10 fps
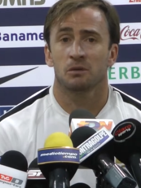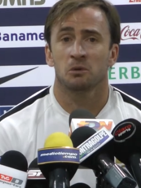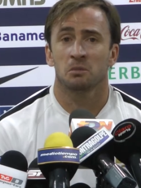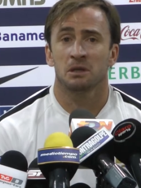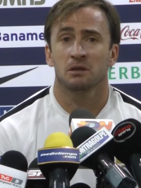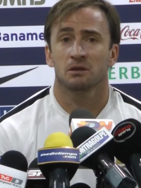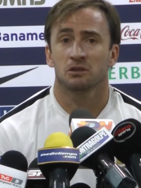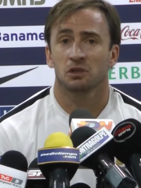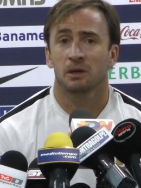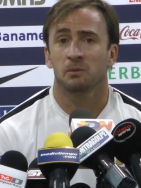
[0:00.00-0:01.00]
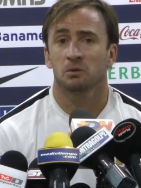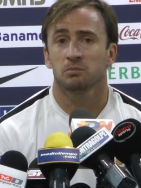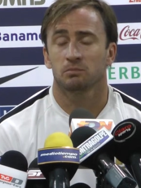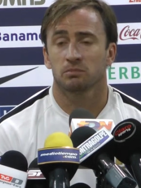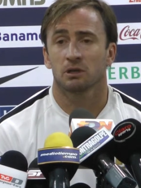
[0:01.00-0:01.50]
por el momento, llegamos,
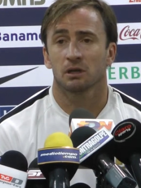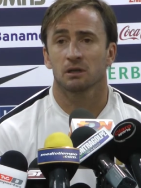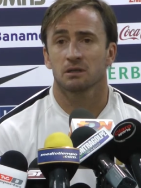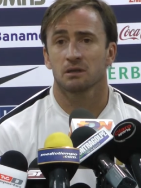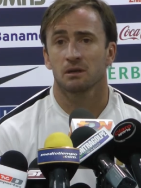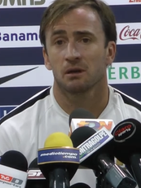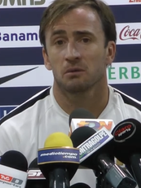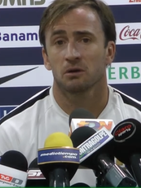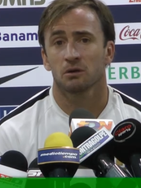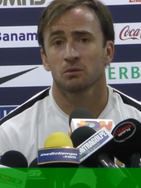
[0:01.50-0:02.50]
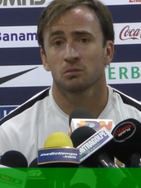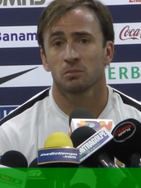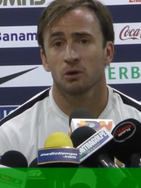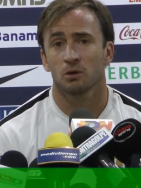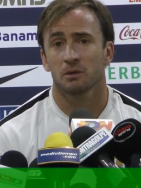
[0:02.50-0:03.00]
creo que sí, a lo mejor
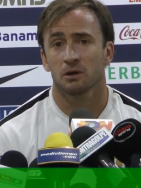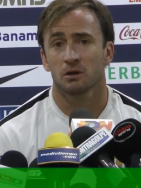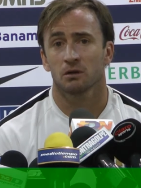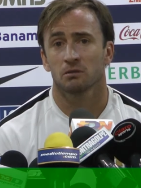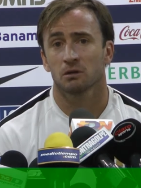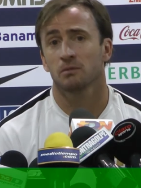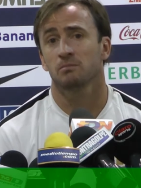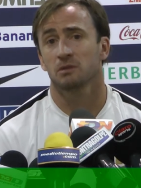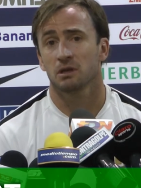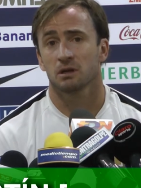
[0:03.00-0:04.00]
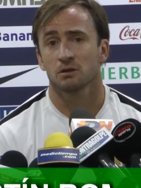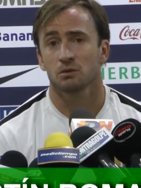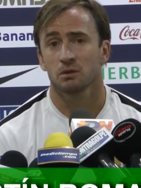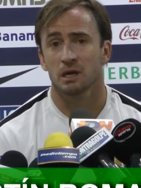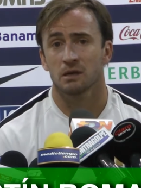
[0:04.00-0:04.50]
un poco mejor y en
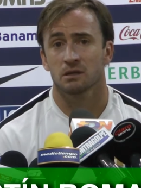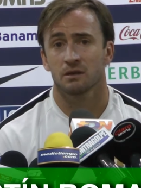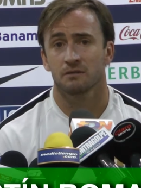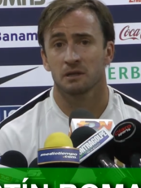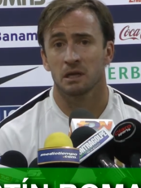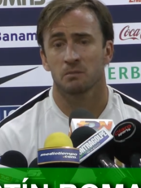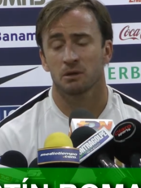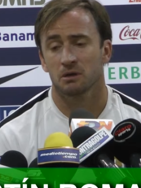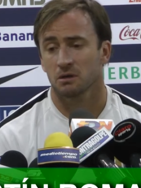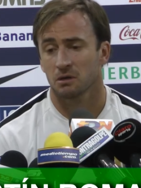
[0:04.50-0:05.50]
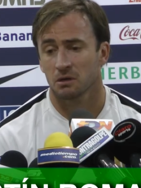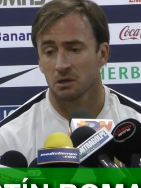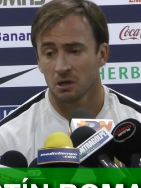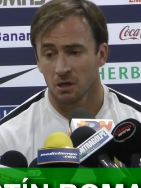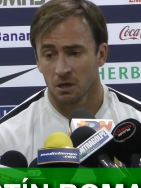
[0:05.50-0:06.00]
resultados al final, pero
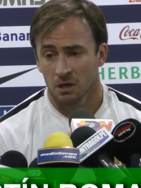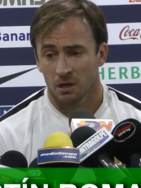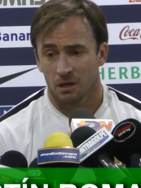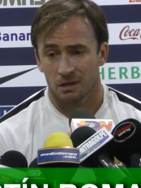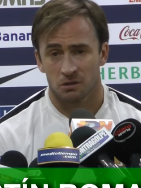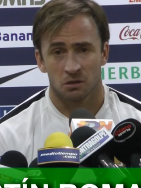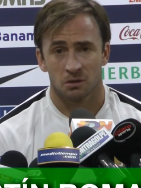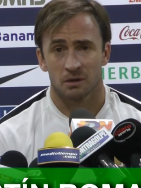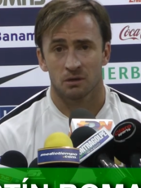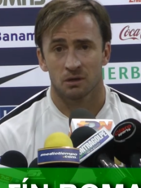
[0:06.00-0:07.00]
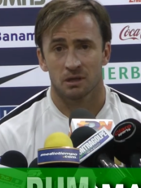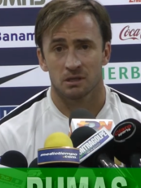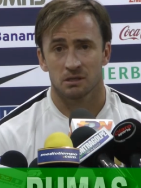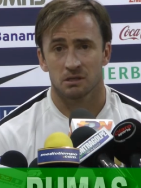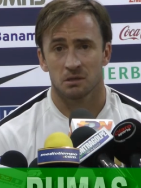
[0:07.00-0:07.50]
eso no, no es
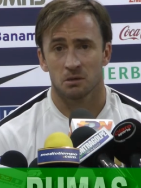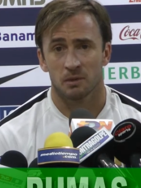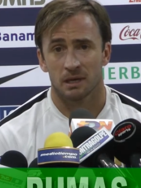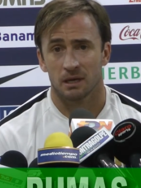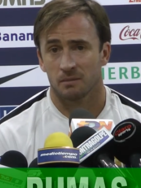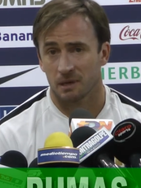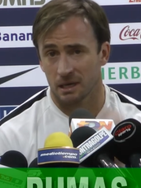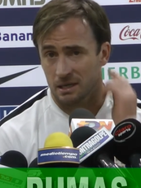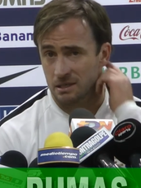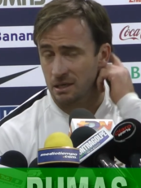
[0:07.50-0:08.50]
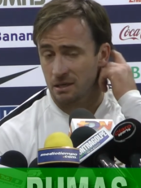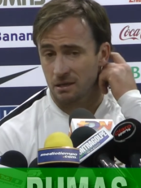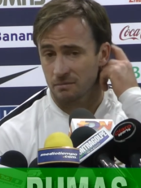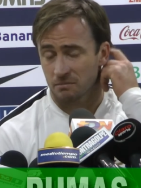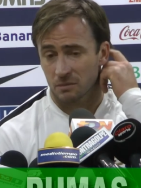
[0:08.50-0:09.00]
decisivo para, para la
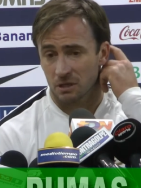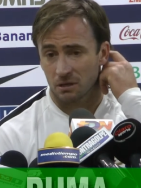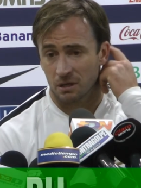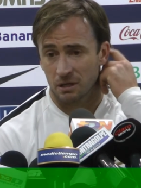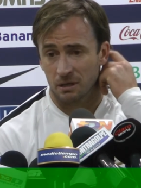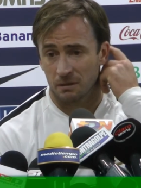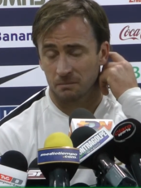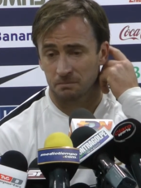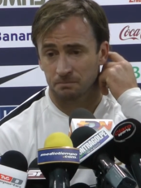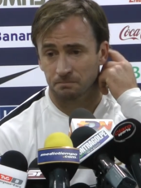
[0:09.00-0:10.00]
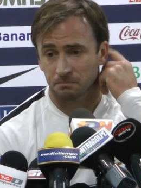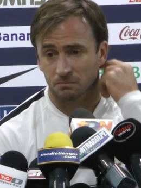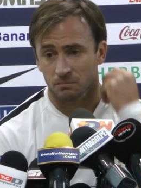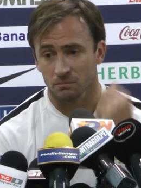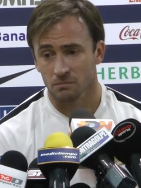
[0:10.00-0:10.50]
serie. Creo que
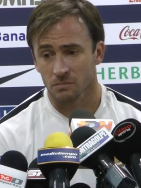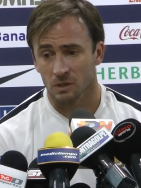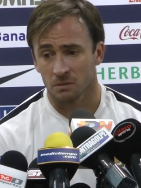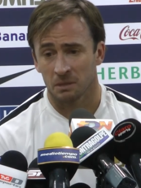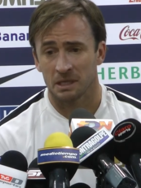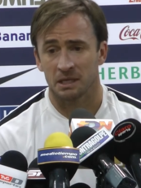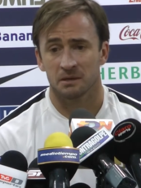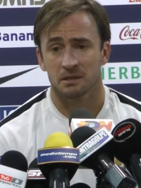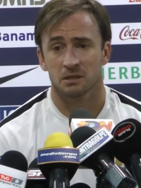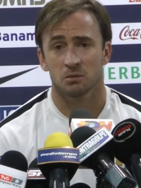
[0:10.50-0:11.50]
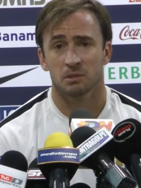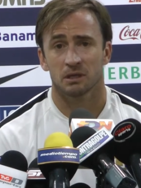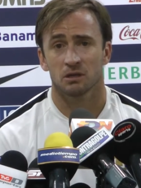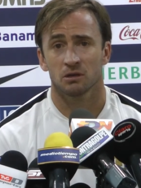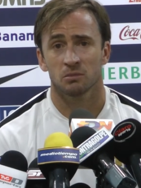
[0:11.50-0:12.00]
Mañana va a ser un
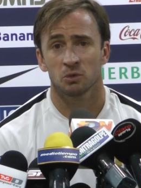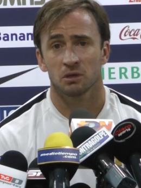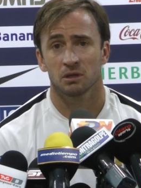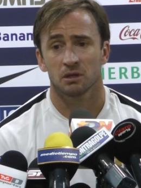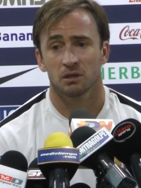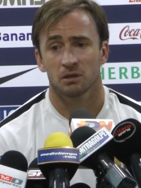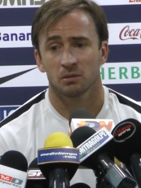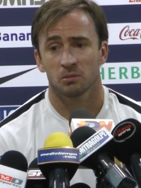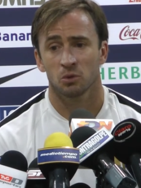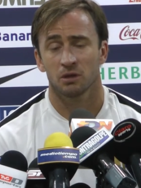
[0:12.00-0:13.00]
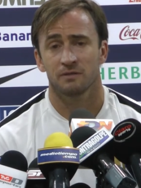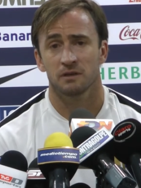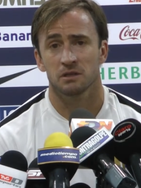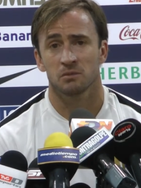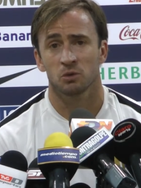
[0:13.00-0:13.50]
partido muy, muy
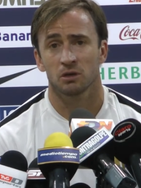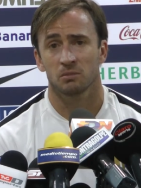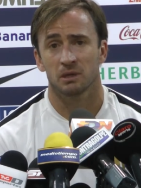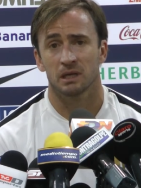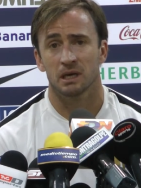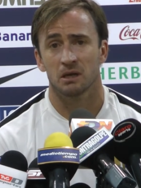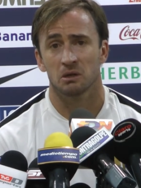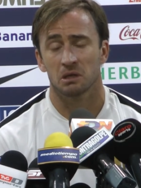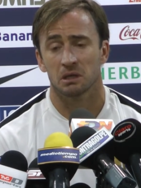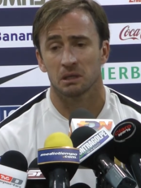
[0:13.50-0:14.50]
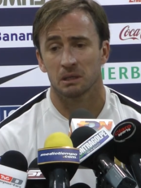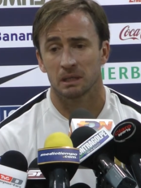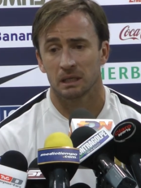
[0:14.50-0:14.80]
difícil, muy complicado y,